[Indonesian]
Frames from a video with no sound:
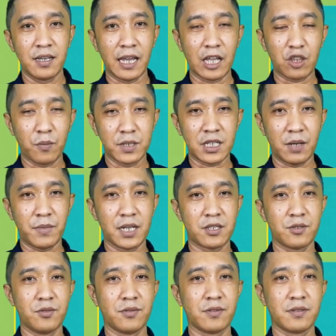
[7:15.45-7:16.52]
itu bisa
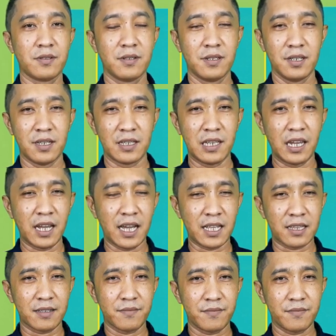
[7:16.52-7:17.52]
masuk jadi ingat